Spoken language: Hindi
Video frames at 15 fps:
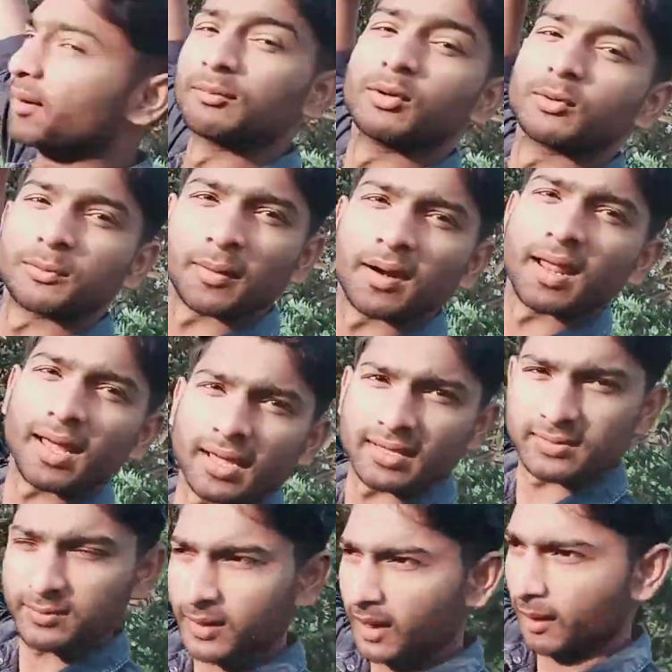अमरूद फड़ा है
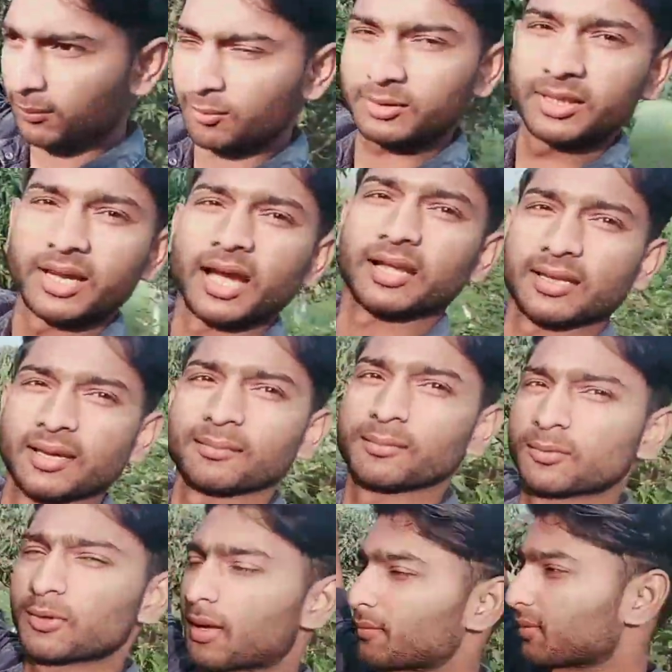इसमें आपको दिखाते हैं
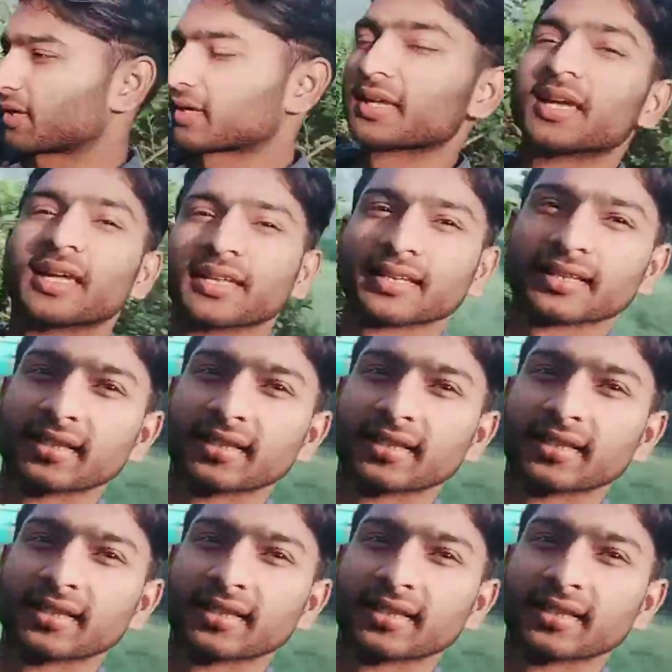पूरा अपना खेत